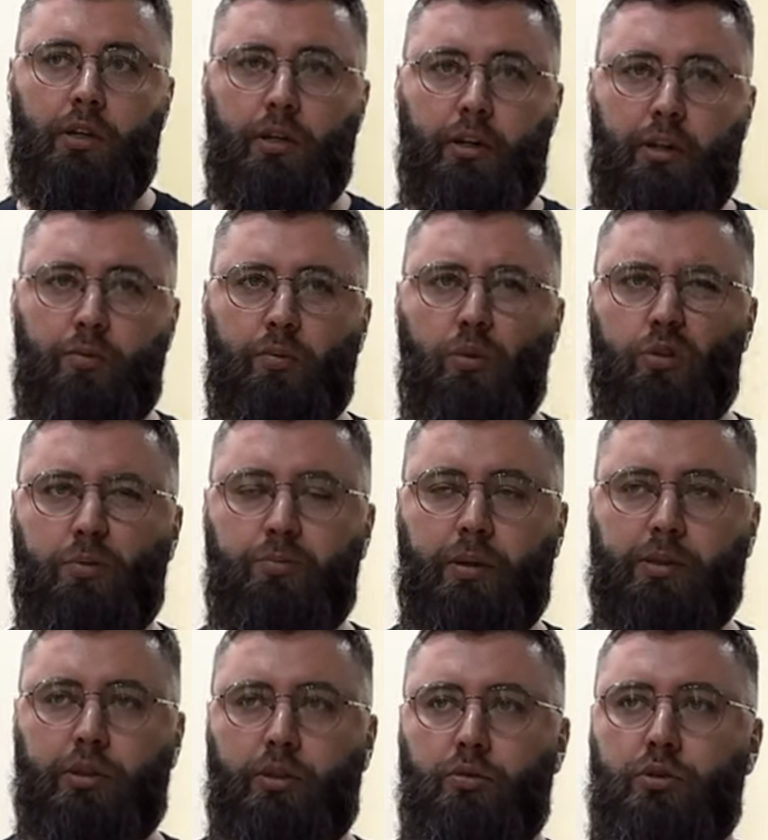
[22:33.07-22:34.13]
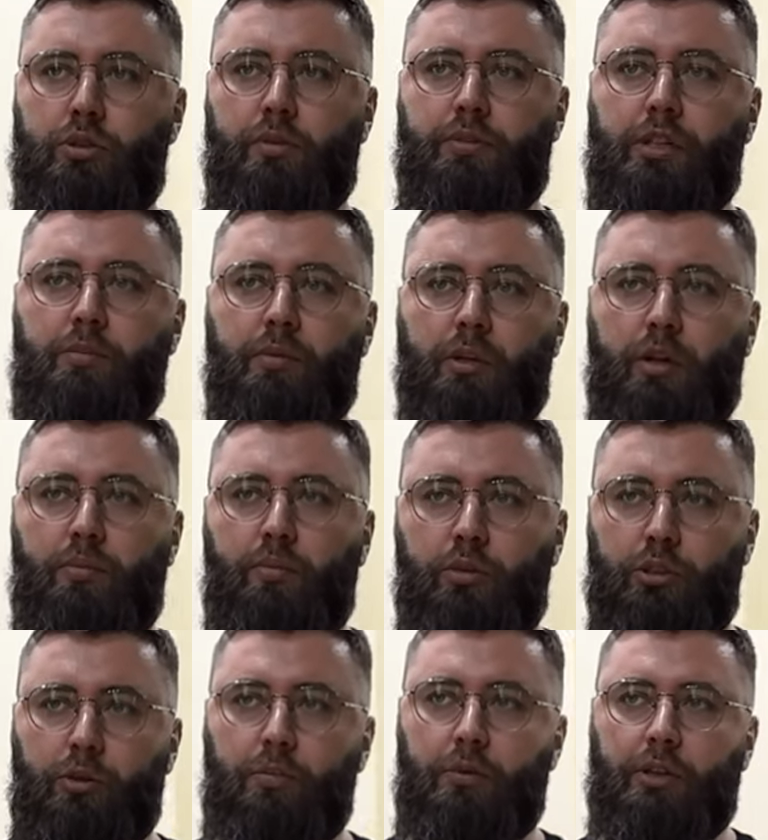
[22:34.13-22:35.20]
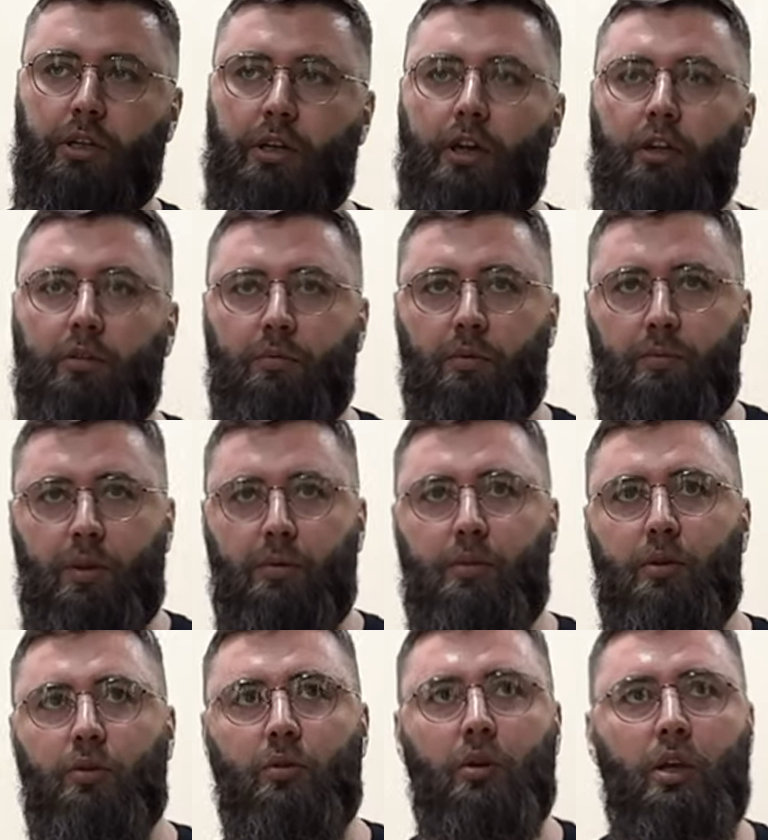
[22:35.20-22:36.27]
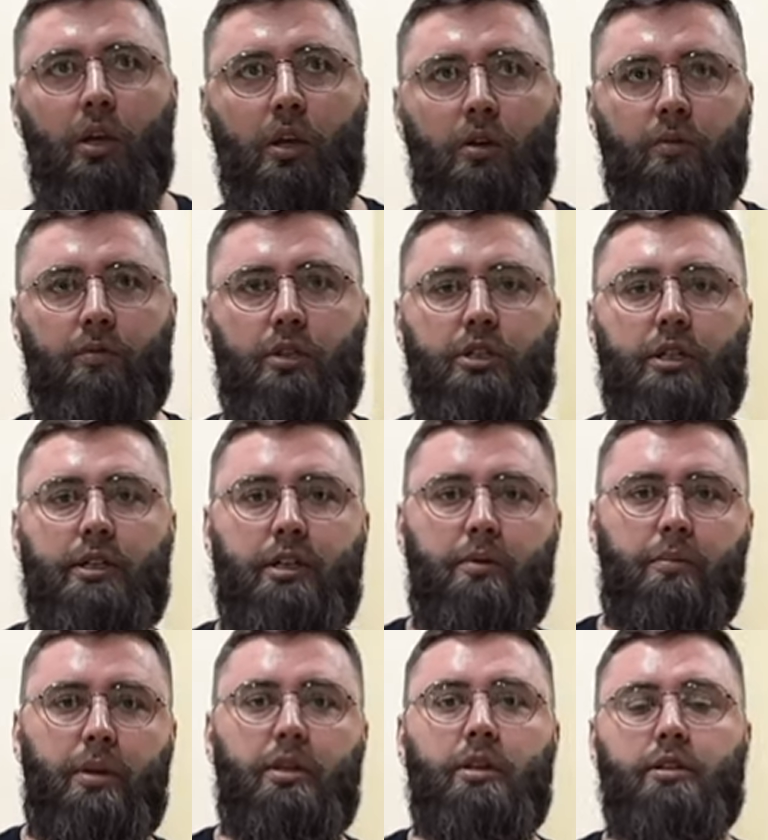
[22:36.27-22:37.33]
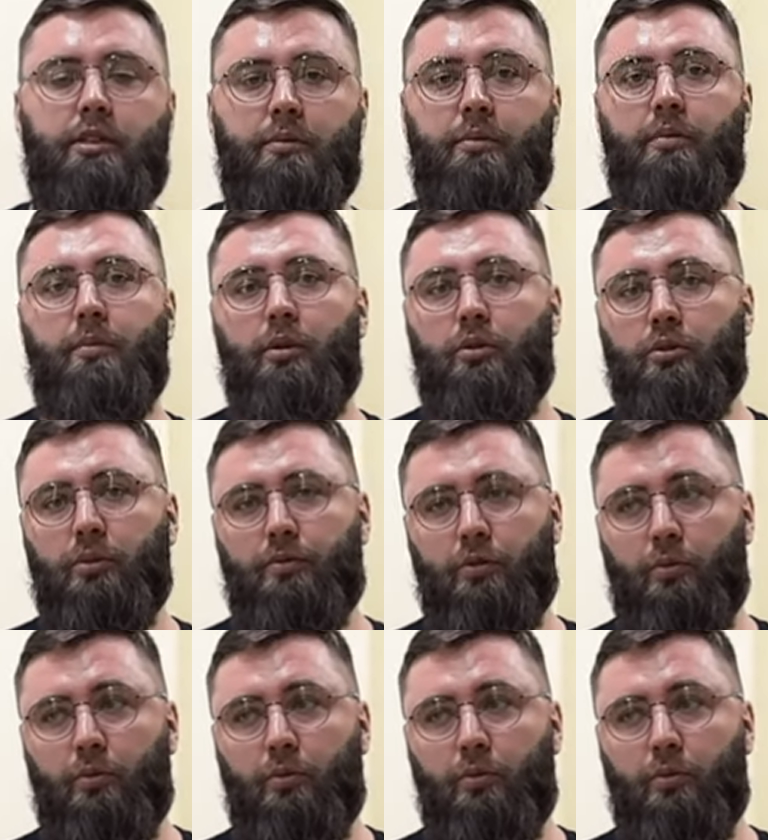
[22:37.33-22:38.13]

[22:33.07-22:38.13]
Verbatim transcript: ремонт под ключ со всеми работами, материалами, мебелью вышли не менее 7 миллионов